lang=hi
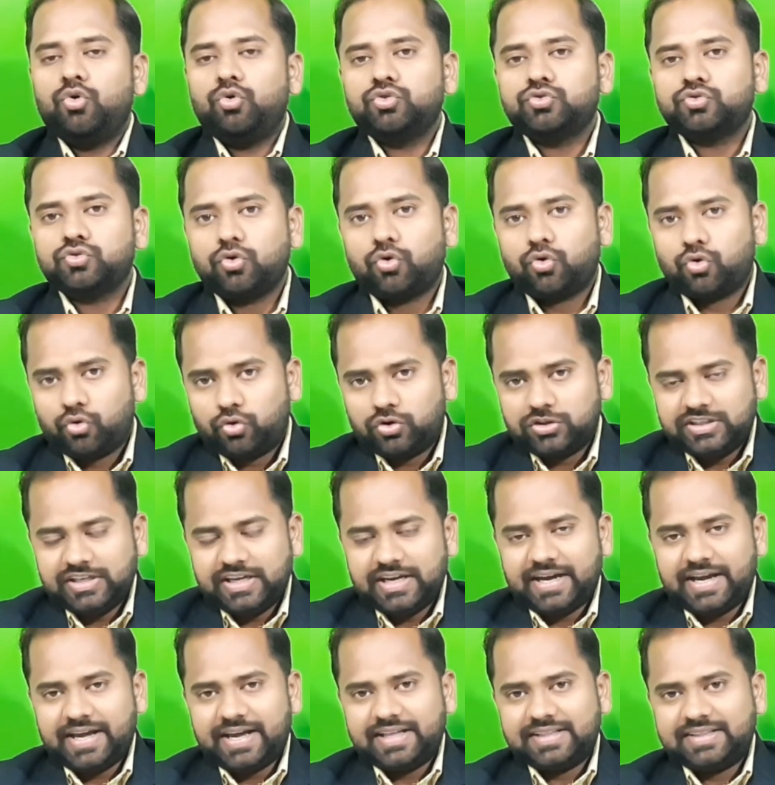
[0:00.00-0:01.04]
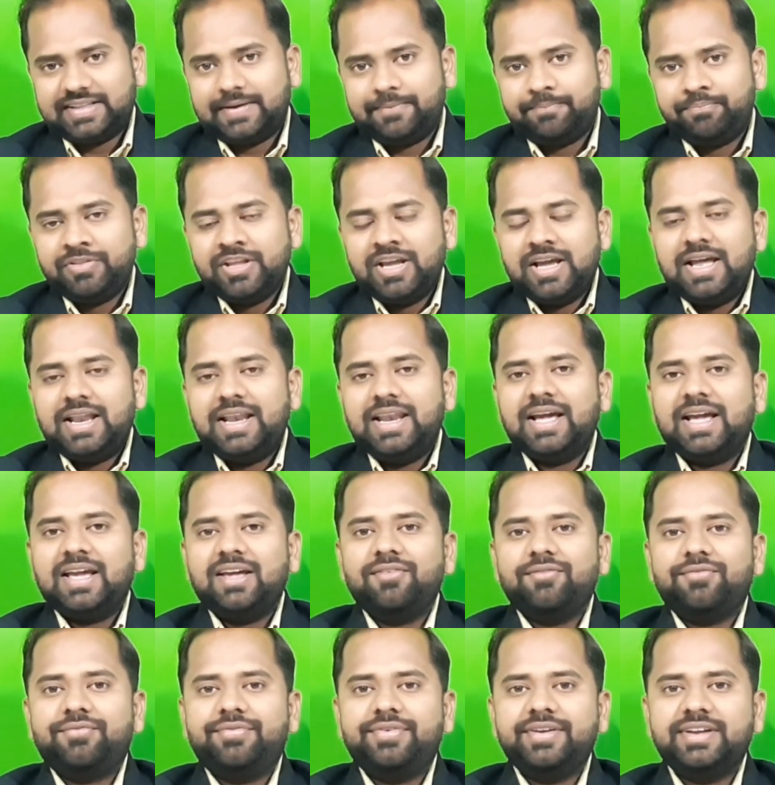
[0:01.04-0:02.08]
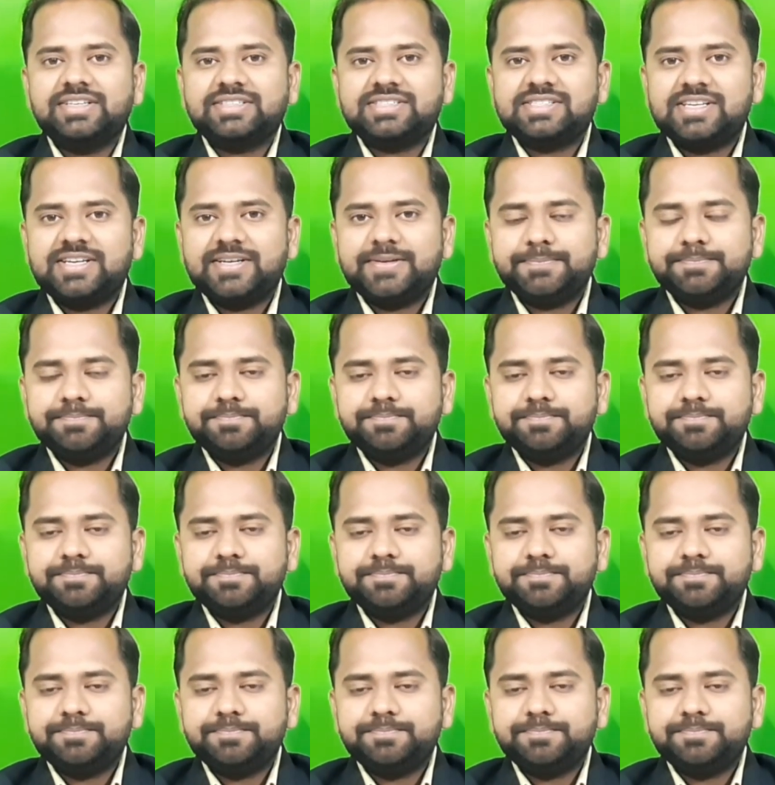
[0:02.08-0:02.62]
उसको रोक दिया गया था लेकिन फिर से